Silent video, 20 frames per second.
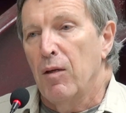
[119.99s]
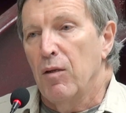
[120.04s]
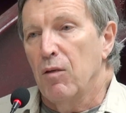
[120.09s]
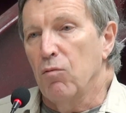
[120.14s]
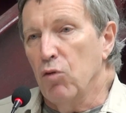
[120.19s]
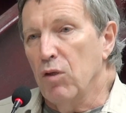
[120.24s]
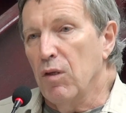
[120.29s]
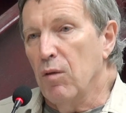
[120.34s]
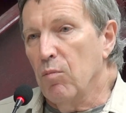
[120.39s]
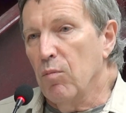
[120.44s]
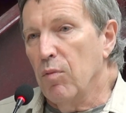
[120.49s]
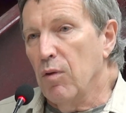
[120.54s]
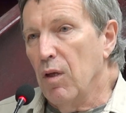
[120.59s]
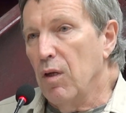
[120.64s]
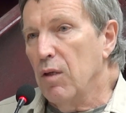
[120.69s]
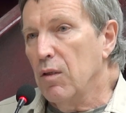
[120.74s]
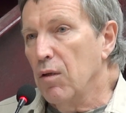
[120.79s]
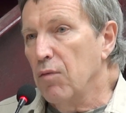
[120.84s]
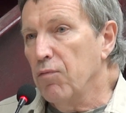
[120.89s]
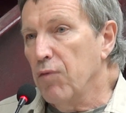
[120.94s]
И вот там
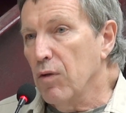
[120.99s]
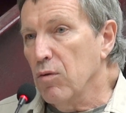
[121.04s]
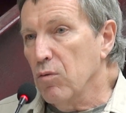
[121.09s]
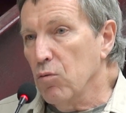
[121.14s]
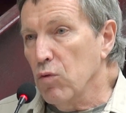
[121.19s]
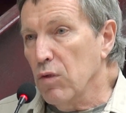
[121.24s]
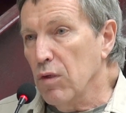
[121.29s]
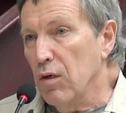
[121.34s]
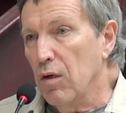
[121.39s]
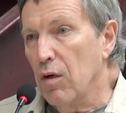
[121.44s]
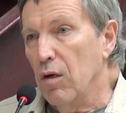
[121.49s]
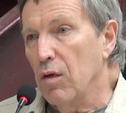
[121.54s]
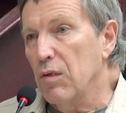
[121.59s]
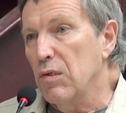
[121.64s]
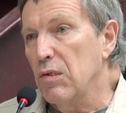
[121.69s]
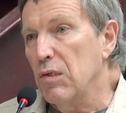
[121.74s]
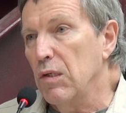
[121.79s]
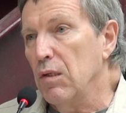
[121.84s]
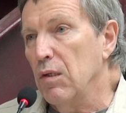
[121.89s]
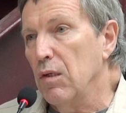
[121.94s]
была одна французская
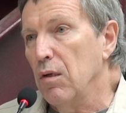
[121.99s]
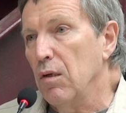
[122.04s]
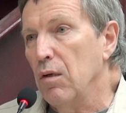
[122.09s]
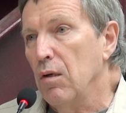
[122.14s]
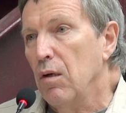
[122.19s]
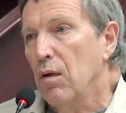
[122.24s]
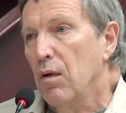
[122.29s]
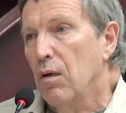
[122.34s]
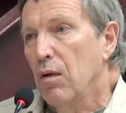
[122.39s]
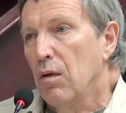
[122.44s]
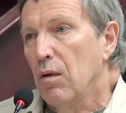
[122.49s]
картина –